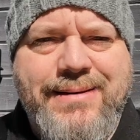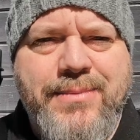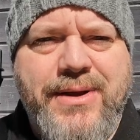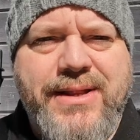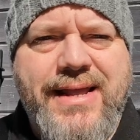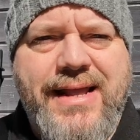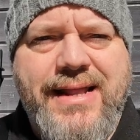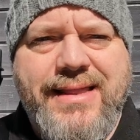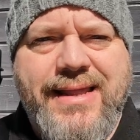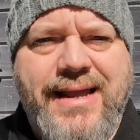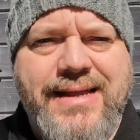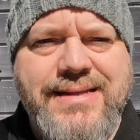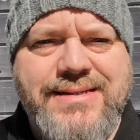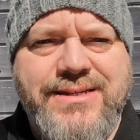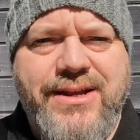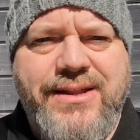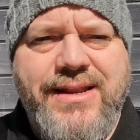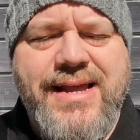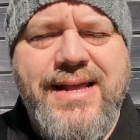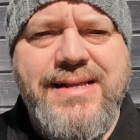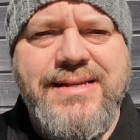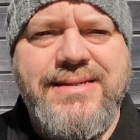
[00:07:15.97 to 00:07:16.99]
modèles
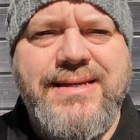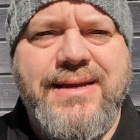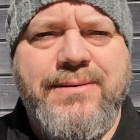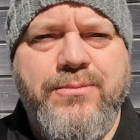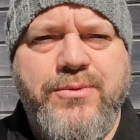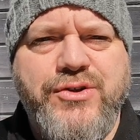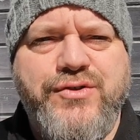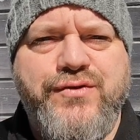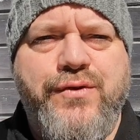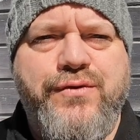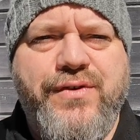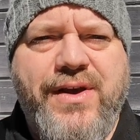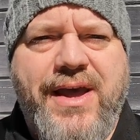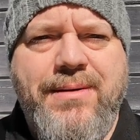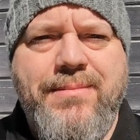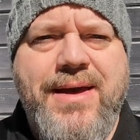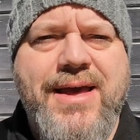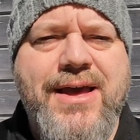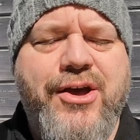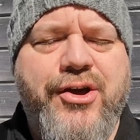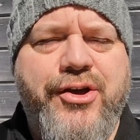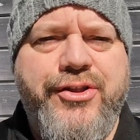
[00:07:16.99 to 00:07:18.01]
traditionnels, c'est que moi, je veux
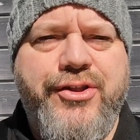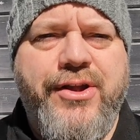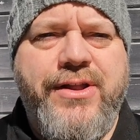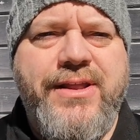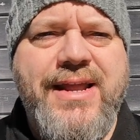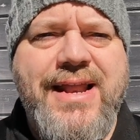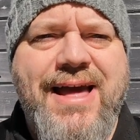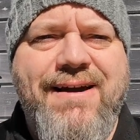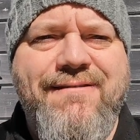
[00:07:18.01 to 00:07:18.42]
vraiment redonner